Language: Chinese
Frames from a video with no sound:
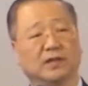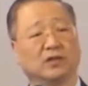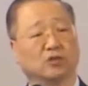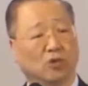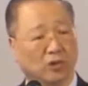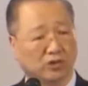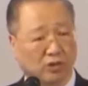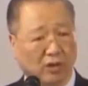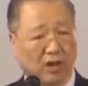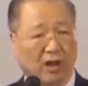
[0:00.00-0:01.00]
多
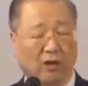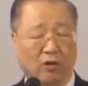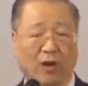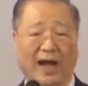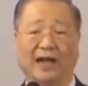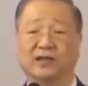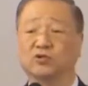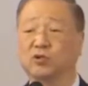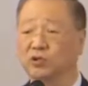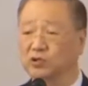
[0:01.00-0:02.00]
说好话，
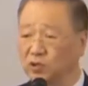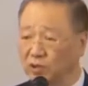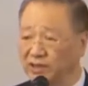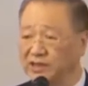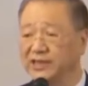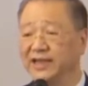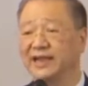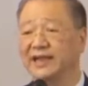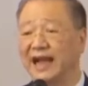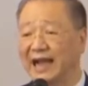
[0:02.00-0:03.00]
多做一些
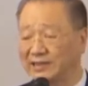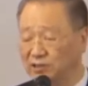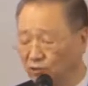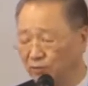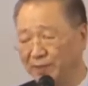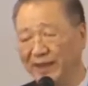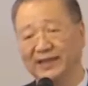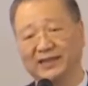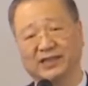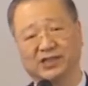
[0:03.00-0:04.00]
感动别
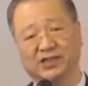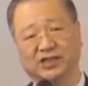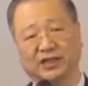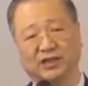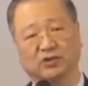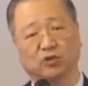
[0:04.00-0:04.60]
人的事情，